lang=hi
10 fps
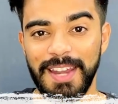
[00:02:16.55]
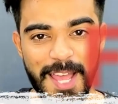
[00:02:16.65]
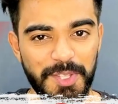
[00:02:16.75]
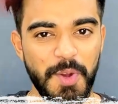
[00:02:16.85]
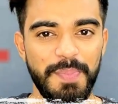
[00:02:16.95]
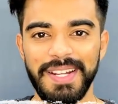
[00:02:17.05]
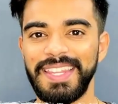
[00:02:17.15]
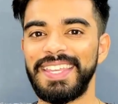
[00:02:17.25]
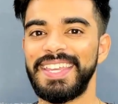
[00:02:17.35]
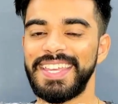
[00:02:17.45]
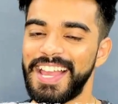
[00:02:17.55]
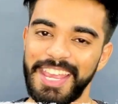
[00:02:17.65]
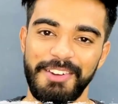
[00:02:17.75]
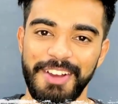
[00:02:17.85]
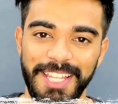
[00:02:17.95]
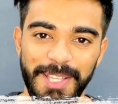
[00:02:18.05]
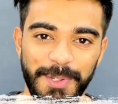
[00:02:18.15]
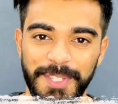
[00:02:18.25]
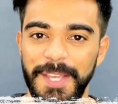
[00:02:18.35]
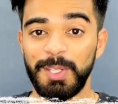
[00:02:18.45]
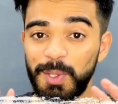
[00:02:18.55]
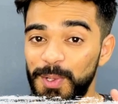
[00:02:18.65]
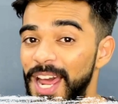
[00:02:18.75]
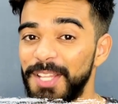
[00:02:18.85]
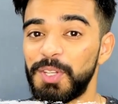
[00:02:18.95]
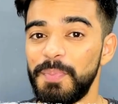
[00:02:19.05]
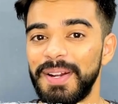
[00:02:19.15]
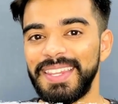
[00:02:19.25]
रात को पढ़ने के क्या क्या फायदे होते हैं तो रात को